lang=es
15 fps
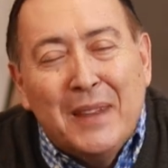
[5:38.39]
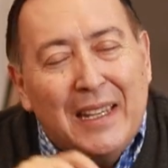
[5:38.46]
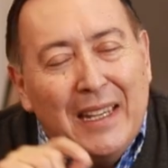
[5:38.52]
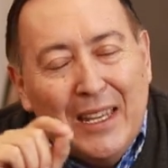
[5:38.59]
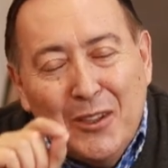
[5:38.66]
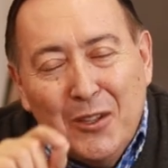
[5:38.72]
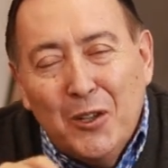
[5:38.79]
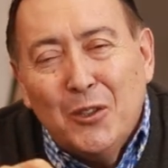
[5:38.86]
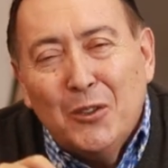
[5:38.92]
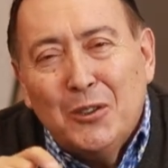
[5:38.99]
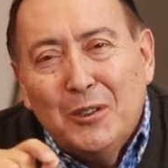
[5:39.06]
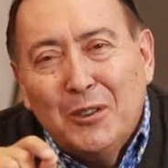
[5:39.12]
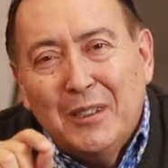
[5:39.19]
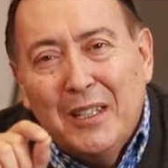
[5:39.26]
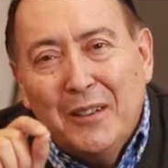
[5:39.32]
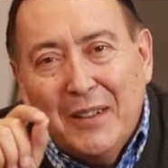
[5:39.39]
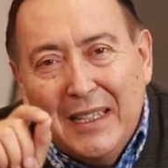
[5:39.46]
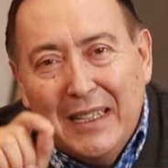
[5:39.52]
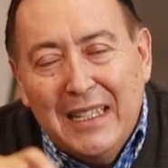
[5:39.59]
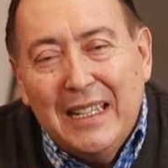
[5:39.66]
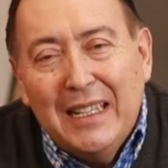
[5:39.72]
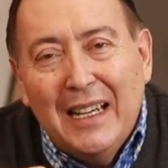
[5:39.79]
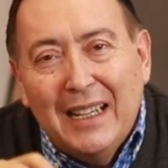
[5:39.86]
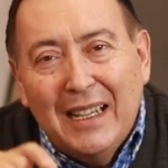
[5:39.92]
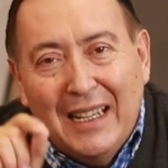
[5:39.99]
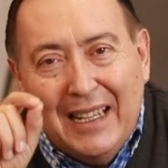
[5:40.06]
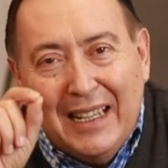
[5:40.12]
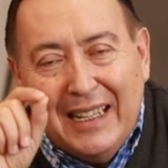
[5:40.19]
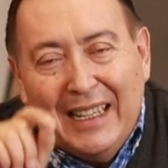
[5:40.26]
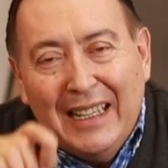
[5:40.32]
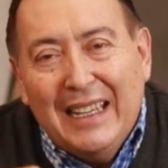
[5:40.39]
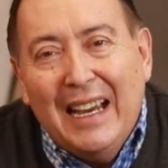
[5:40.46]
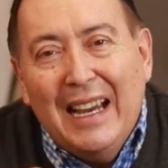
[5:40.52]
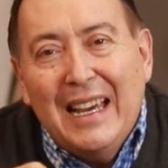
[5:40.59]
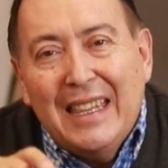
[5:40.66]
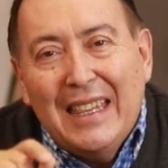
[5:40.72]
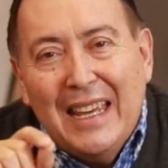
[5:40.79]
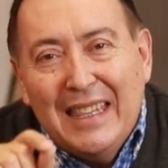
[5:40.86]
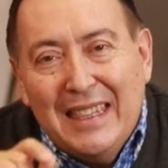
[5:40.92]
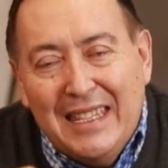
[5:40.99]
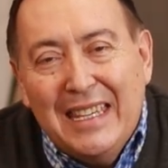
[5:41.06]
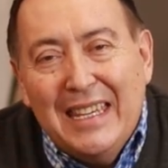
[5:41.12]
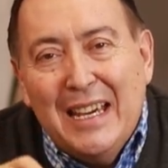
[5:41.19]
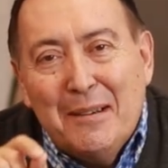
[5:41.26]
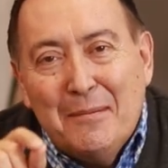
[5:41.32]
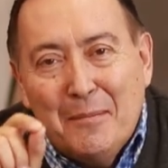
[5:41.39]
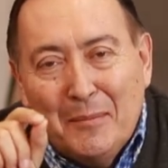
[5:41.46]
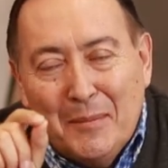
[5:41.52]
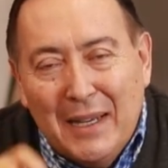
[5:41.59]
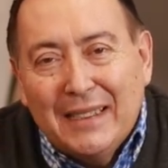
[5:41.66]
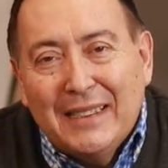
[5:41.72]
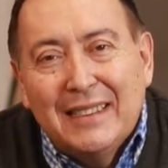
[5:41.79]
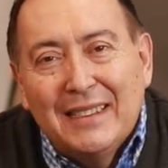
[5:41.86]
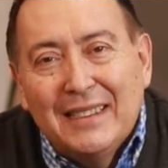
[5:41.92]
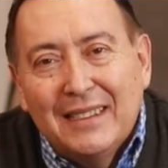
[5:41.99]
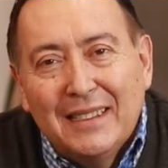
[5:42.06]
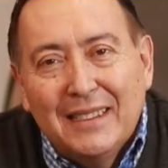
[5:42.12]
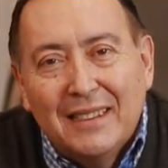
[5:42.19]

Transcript: Que Dios te bendiga cada día más.